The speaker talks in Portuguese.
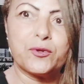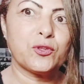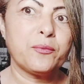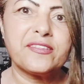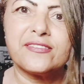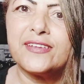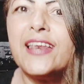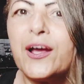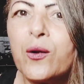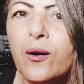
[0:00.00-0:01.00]
Meu nome é
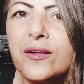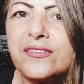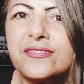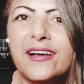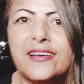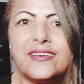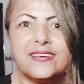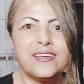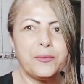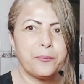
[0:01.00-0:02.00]
Cília Costa
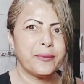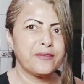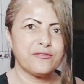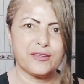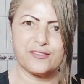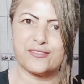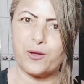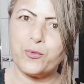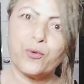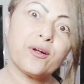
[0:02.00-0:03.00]
e
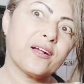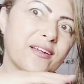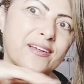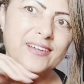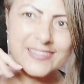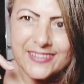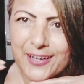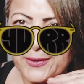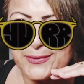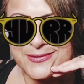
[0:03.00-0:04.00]
bem-vindos ao meu
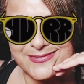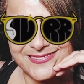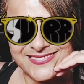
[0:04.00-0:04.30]
canal.